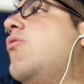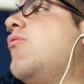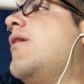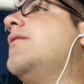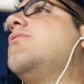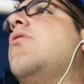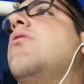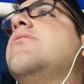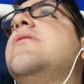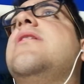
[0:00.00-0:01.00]
o al
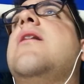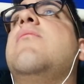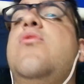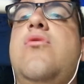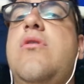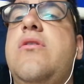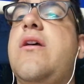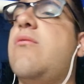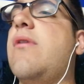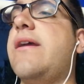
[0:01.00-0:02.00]
Tottenham o
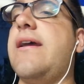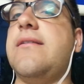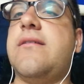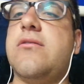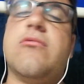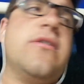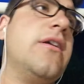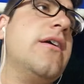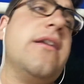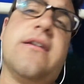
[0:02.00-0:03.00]
da qualche altra
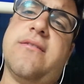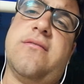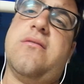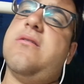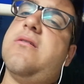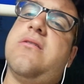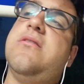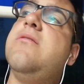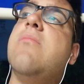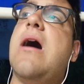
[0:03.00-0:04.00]
squadra inglese
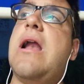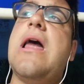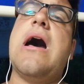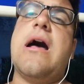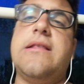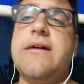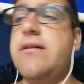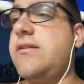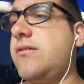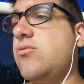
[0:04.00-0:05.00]
di bala
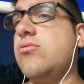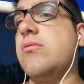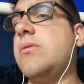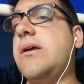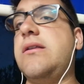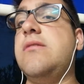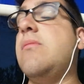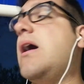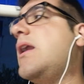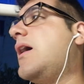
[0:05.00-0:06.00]
andava di sicuro perché di
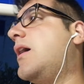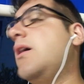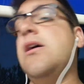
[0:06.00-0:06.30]
bala